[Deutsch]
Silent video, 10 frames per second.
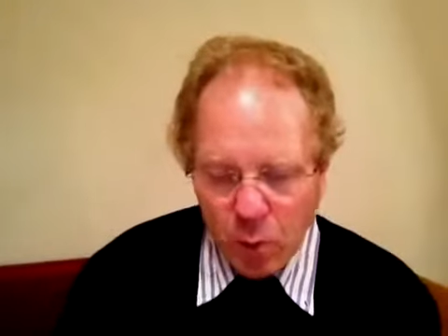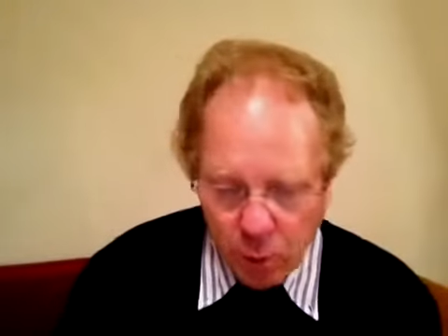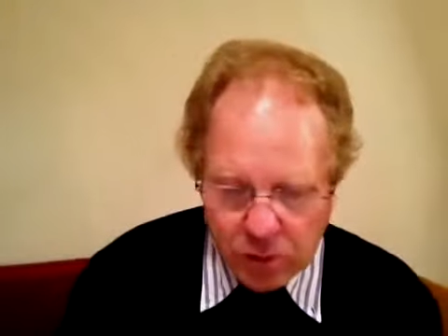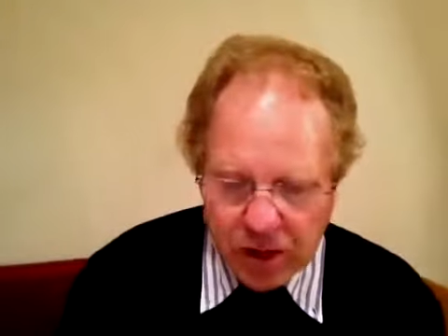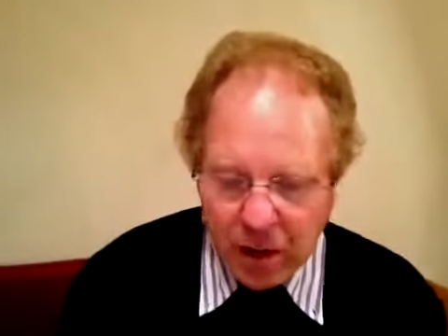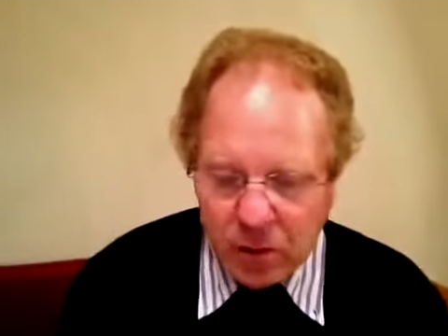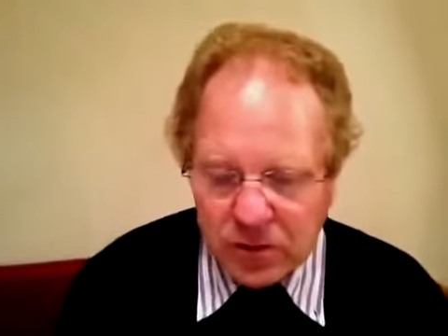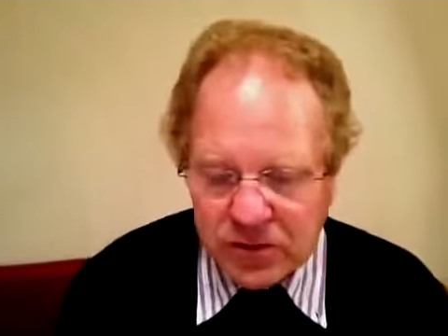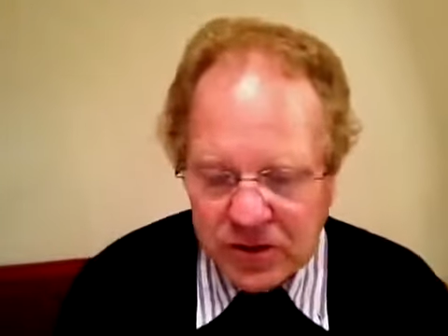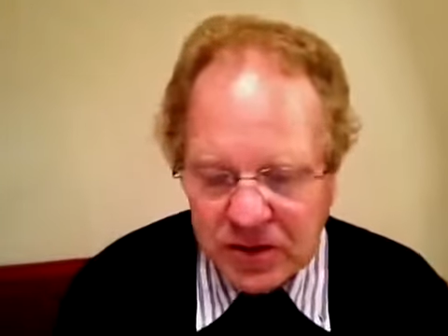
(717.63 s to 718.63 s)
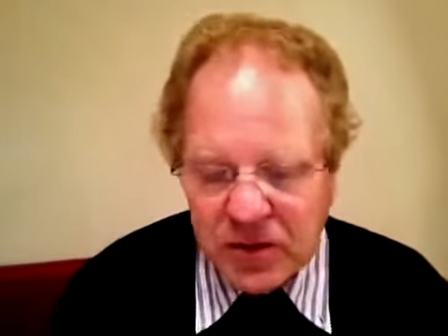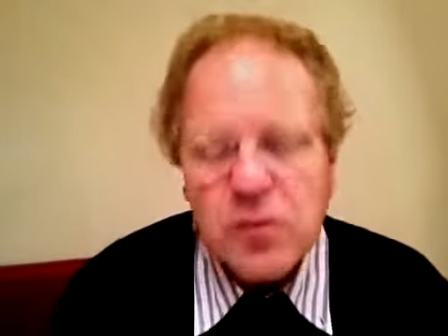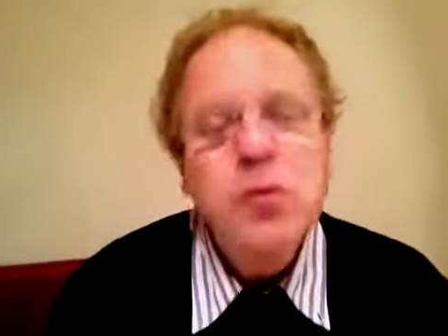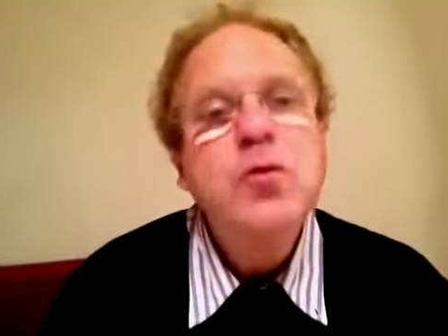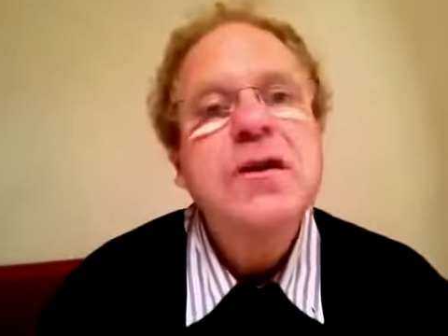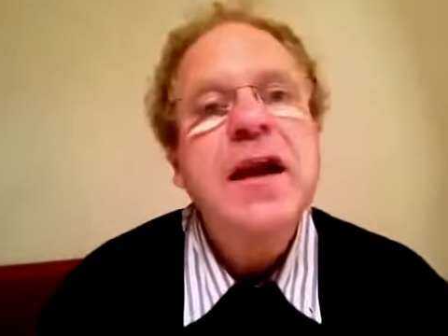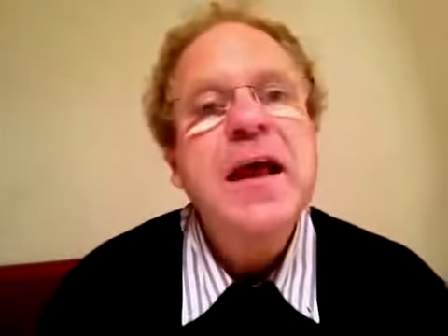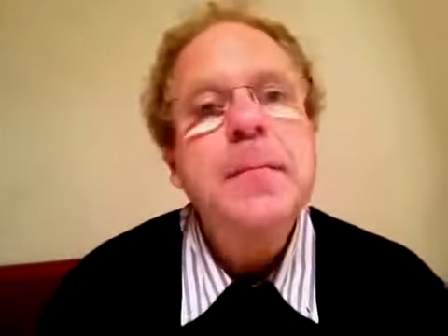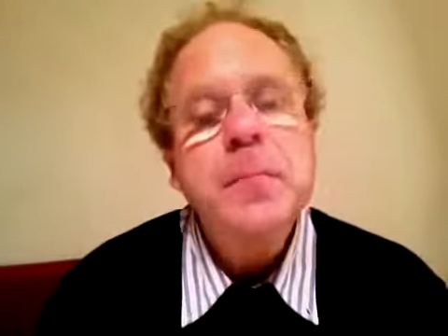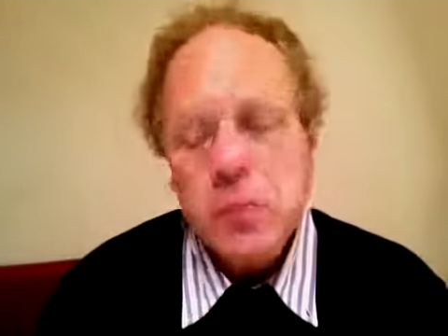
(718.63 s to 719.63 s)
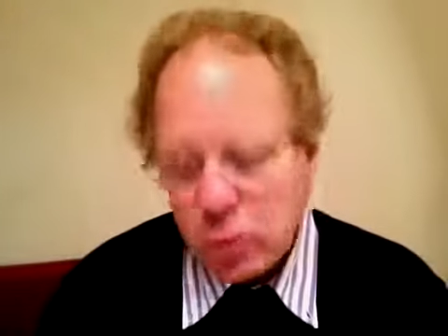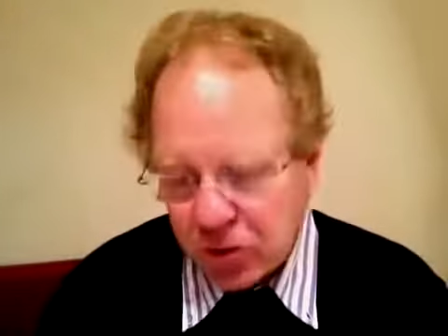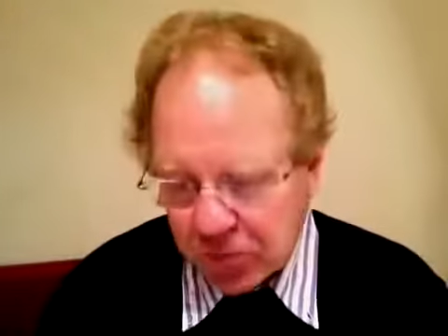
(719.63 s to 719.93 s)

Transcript: oder auch die Gut Leben, Gut